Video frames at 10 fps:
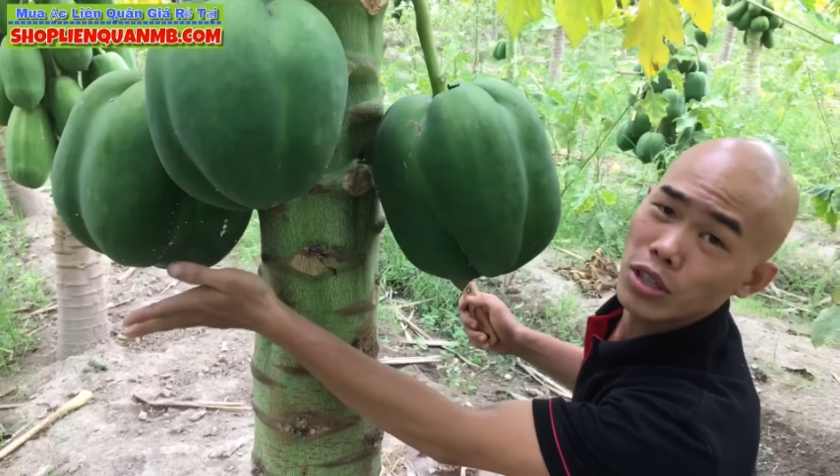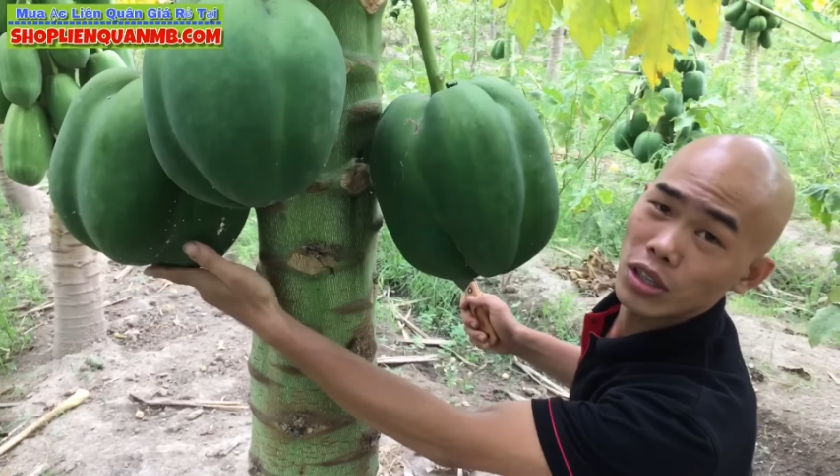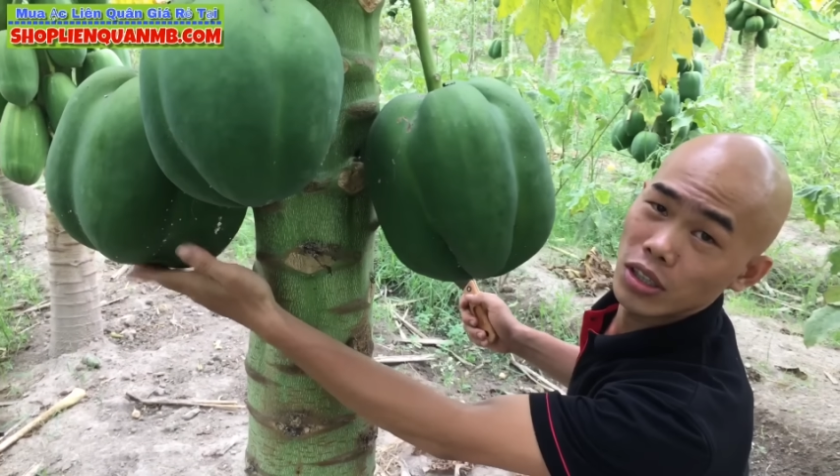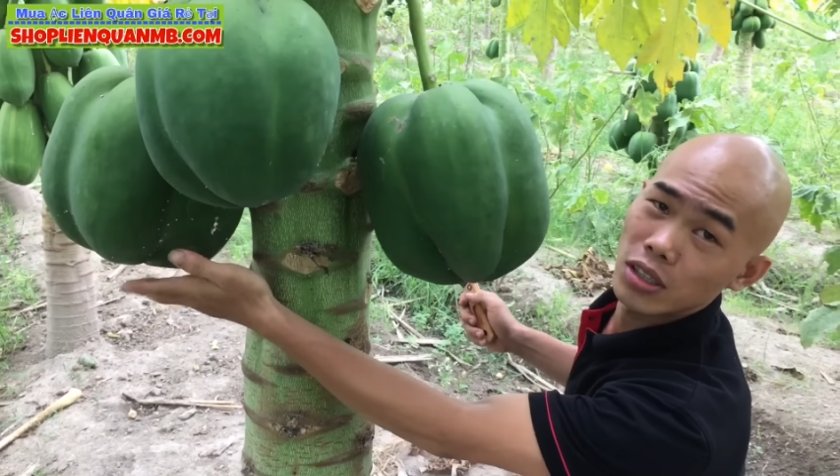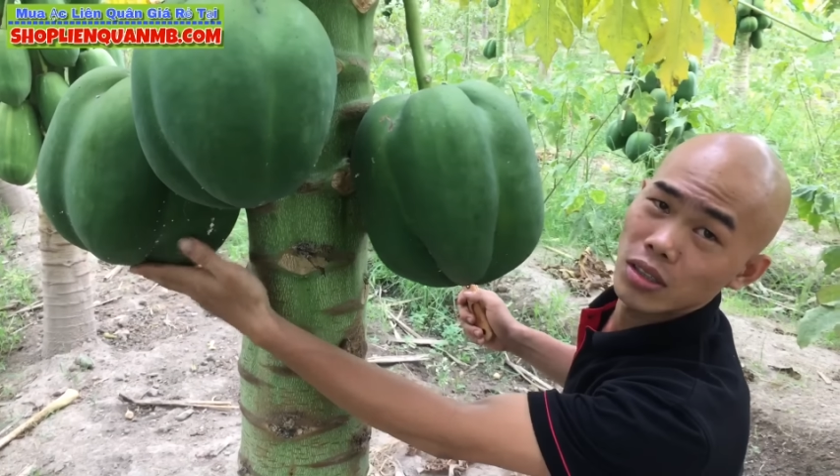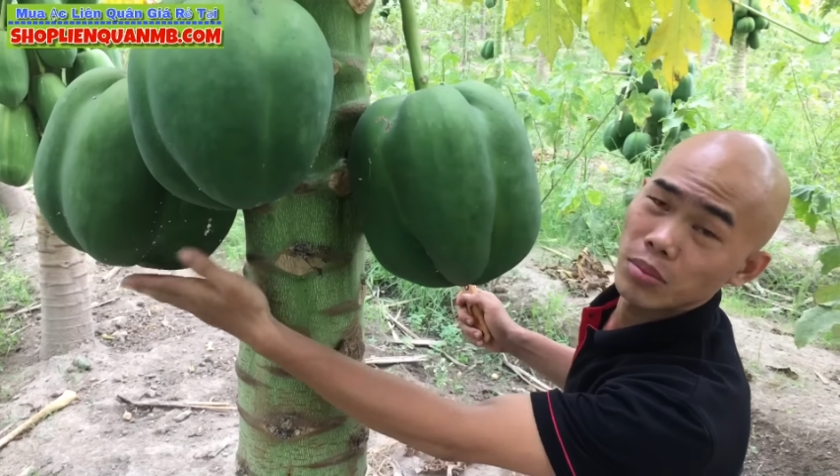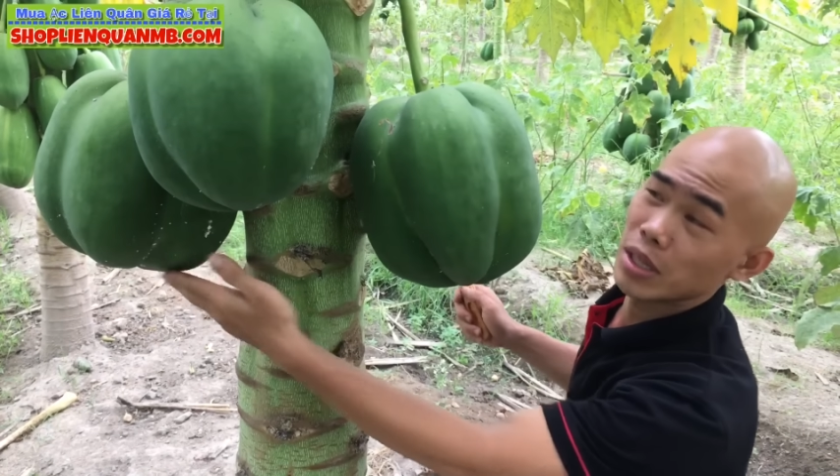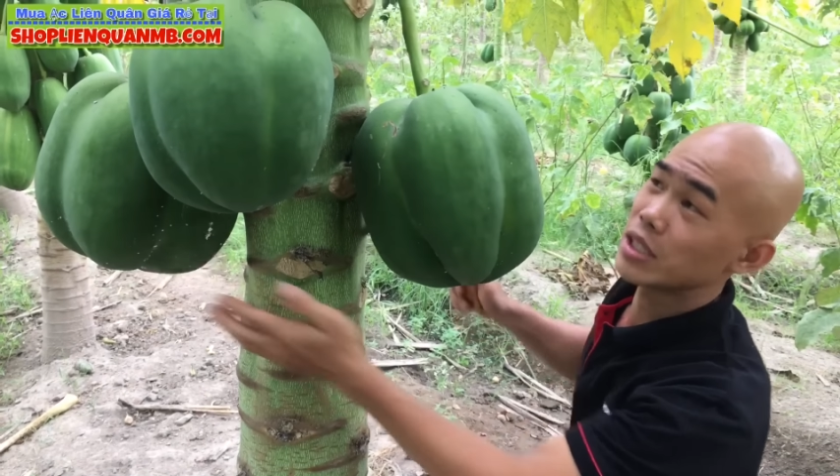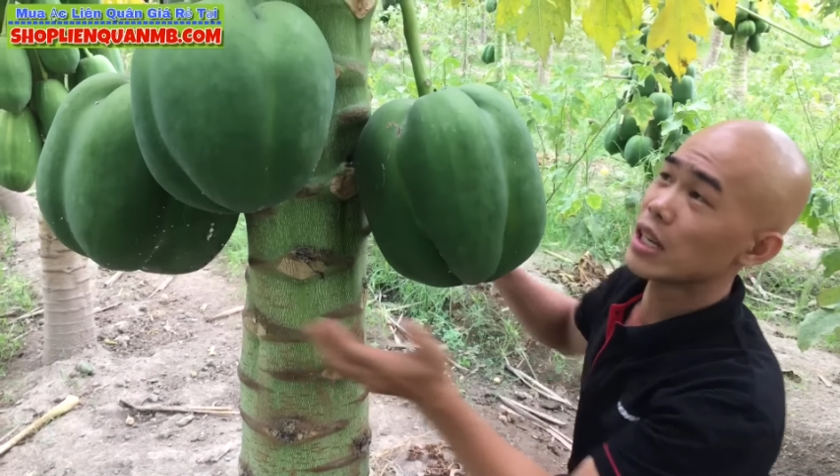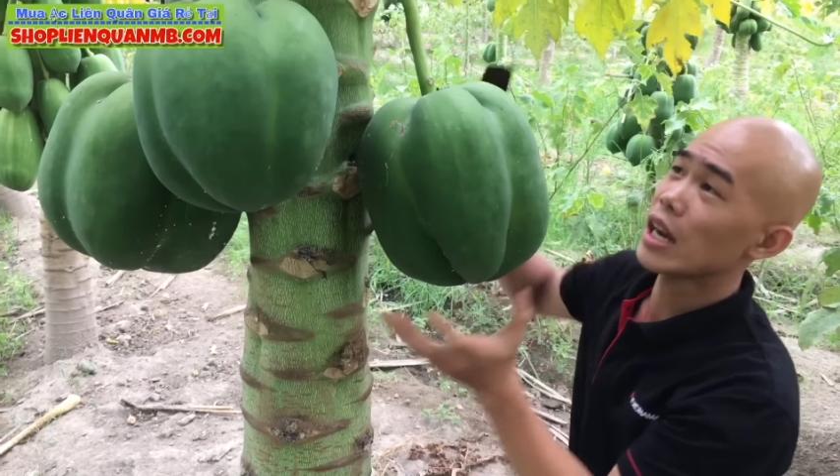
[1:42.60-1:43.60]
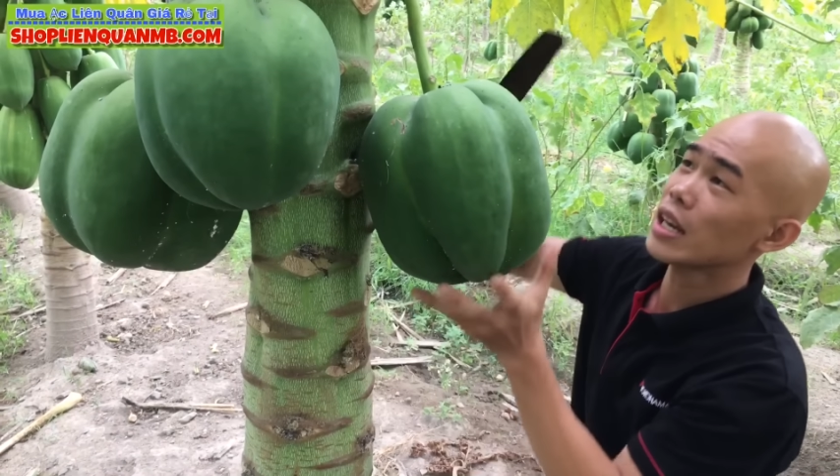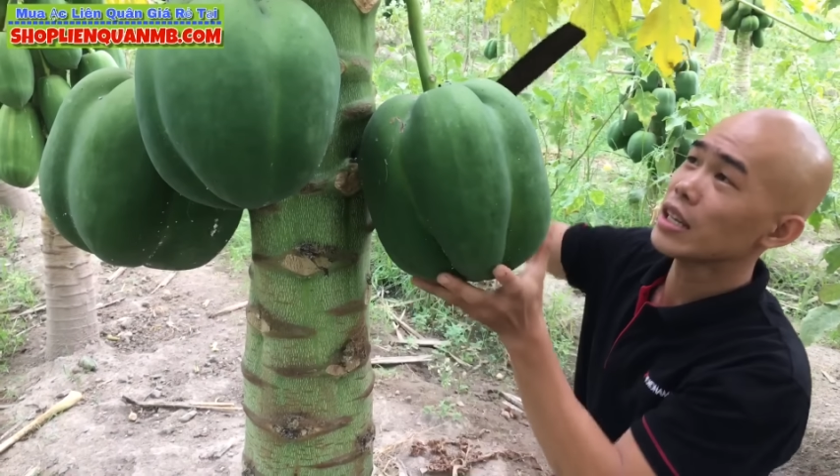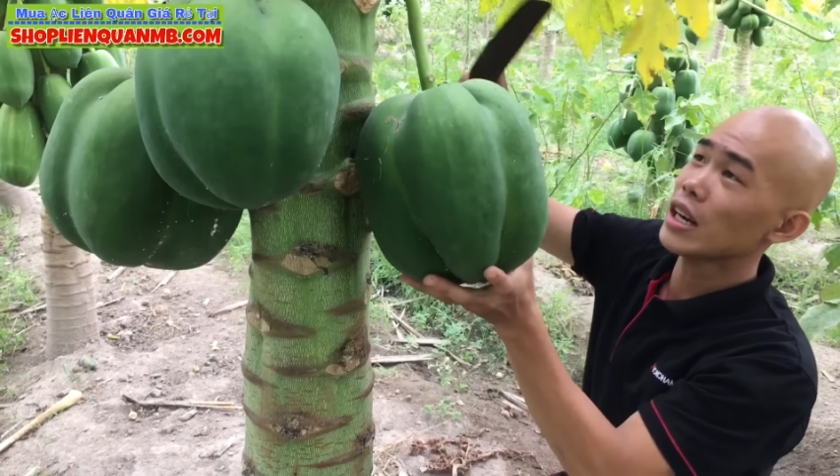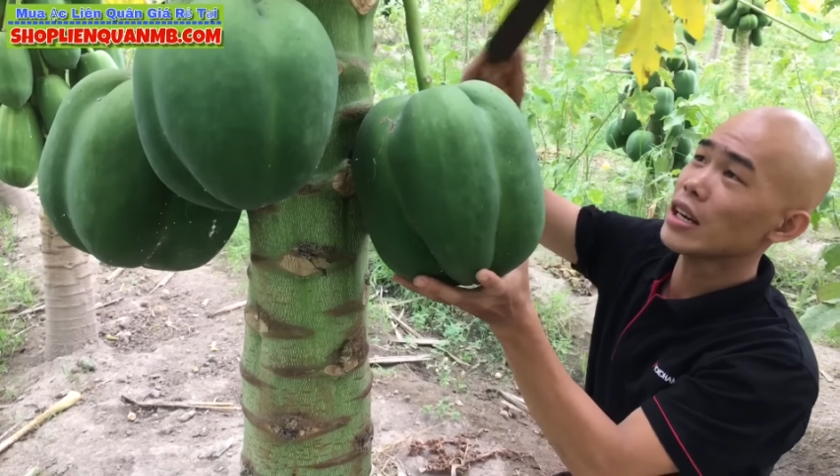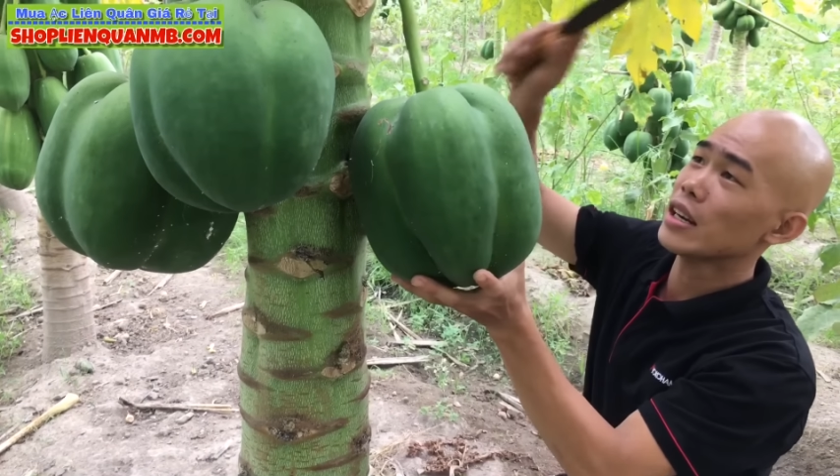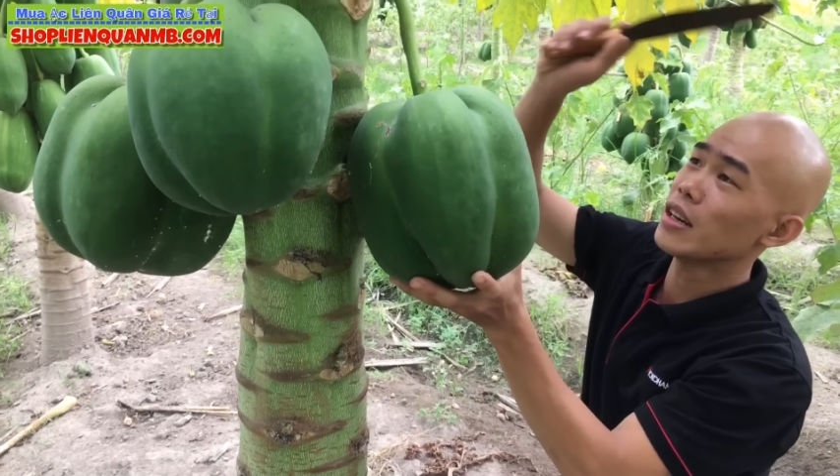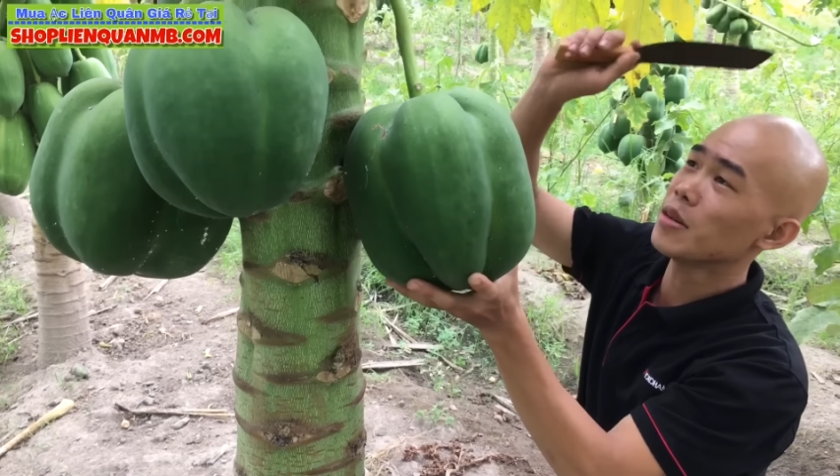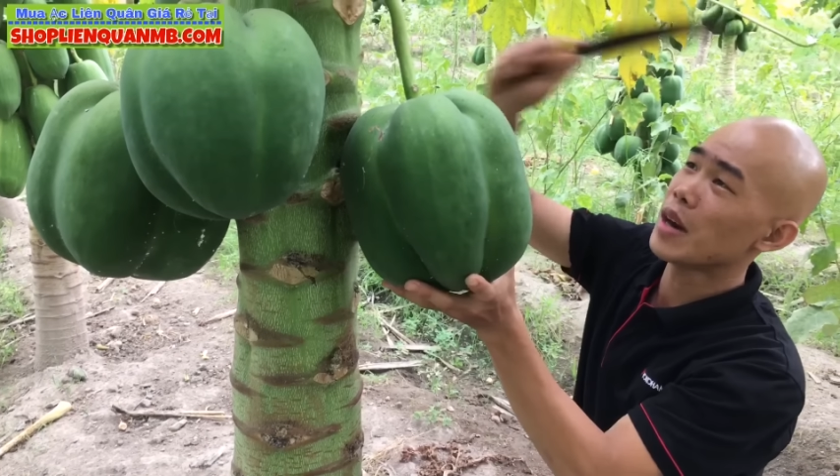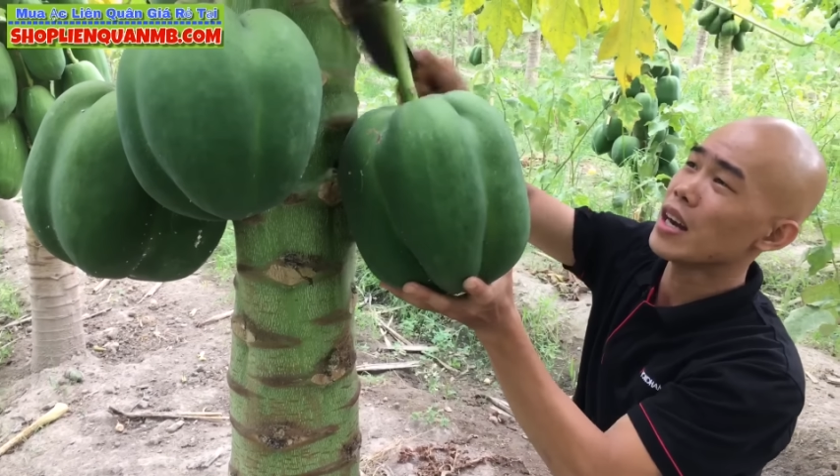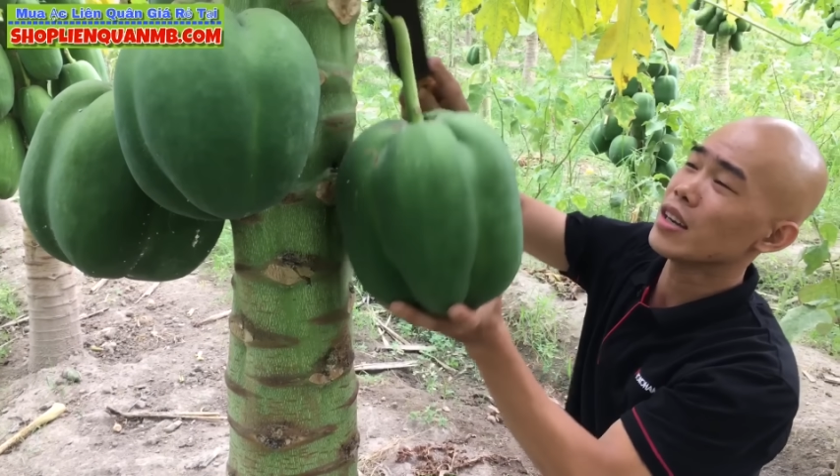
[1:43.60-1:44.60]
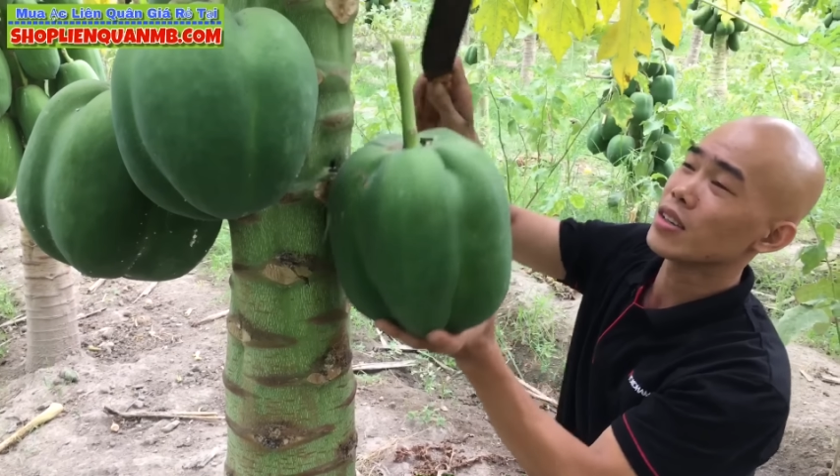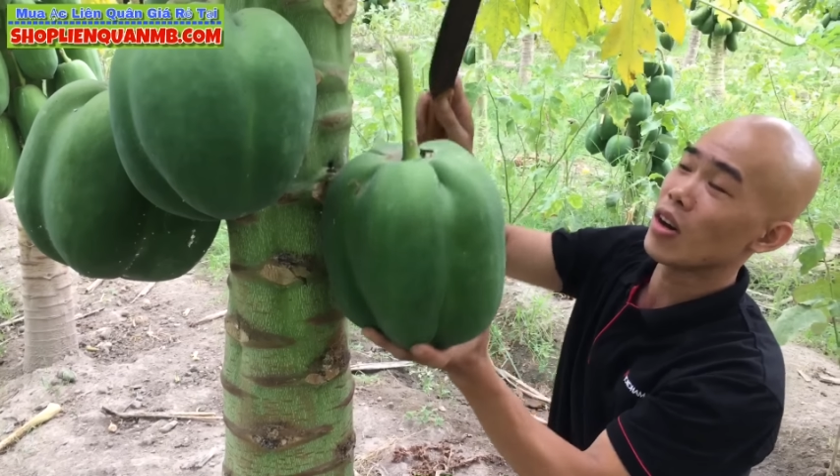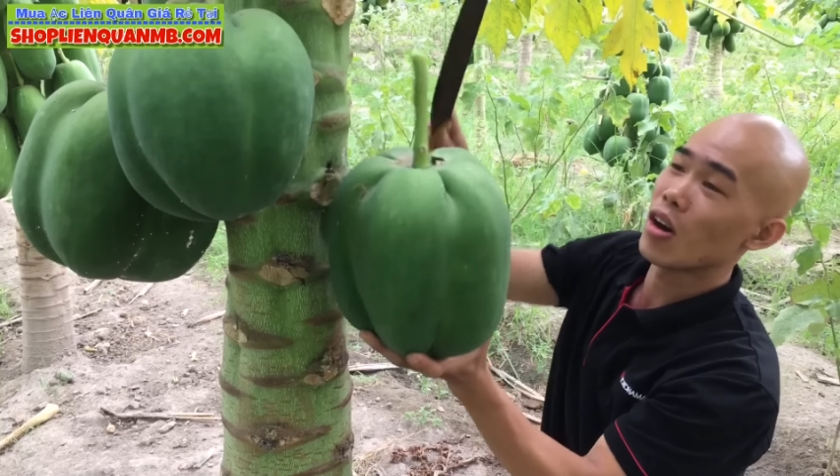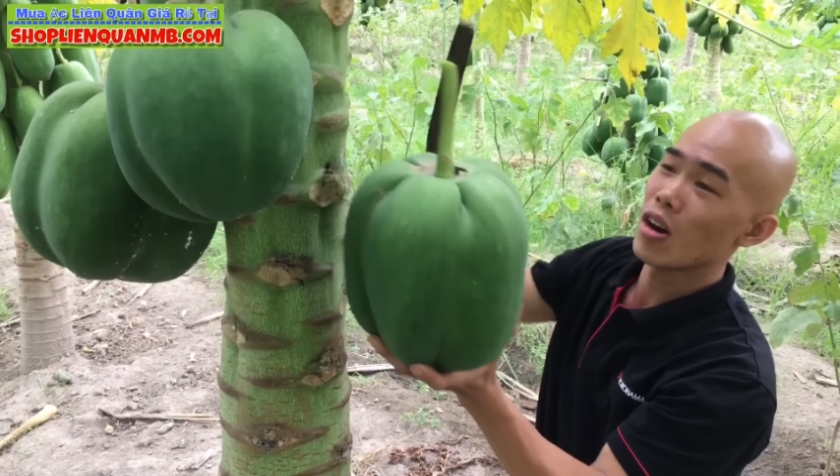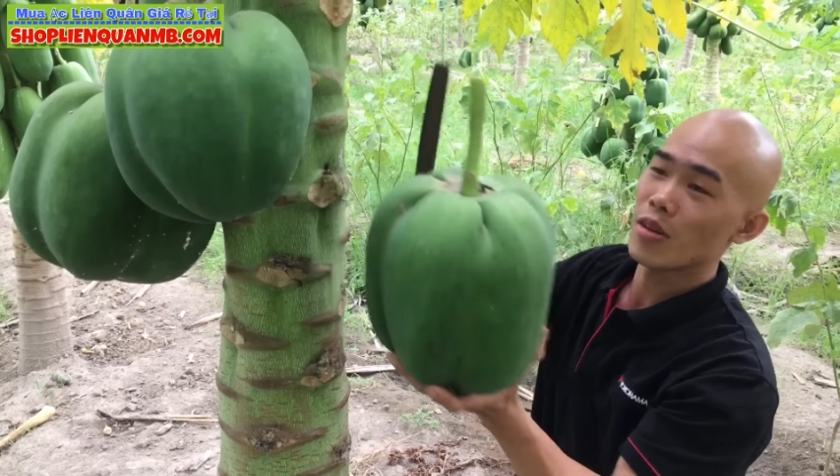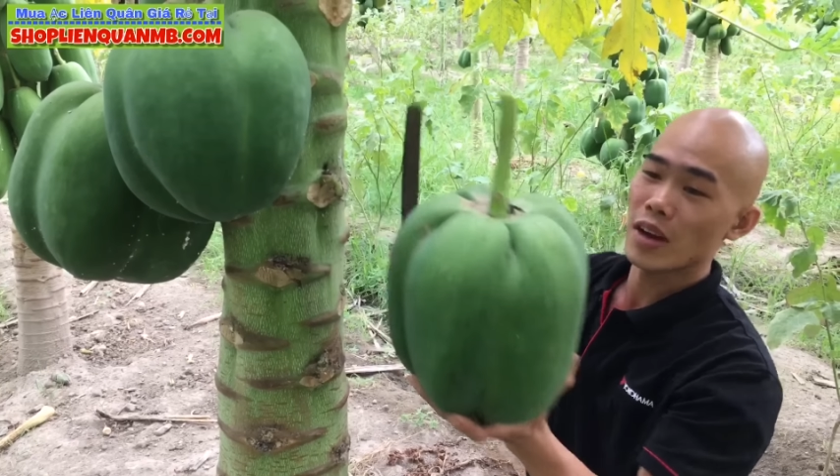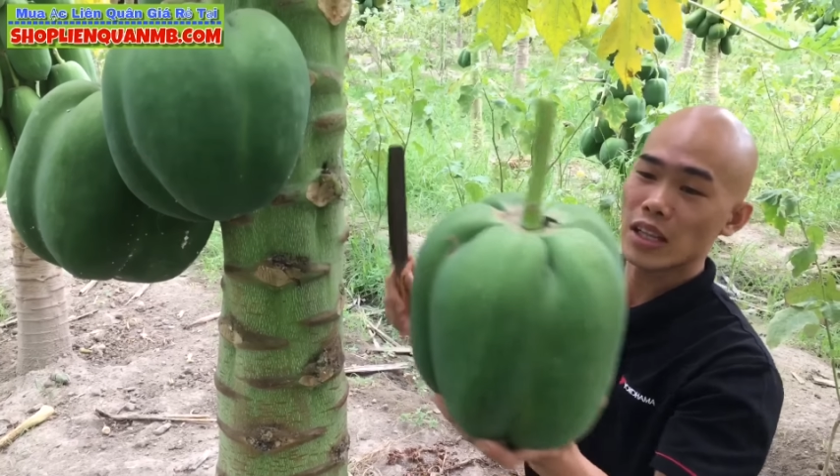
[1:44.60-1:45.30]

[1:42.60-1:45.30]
có dừa mình sẽ hái cái trái này hơn các bạn đó các